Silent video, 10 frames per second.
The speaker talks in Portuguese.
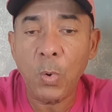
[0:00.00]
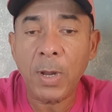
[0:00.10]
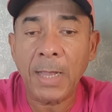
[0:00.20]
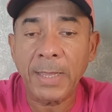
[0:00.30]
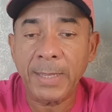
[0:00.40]
o
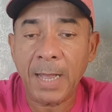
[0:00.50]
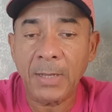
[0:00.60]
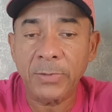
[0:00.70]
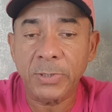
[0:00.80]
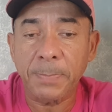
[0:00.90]

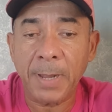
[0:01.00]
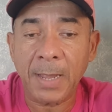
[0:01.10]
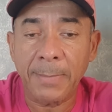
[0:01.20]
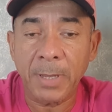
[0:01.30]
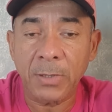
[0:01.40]
calendário de
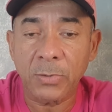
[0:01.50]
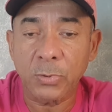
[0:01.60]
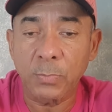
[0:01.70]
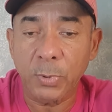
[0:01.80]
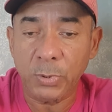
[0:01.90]
pagamento
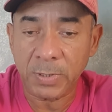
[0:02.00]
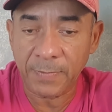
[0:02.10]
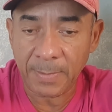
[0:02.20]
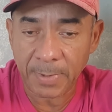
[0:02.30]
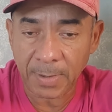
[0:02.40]
do Bolsa
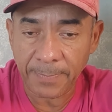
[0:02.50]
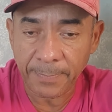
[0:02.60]
Família.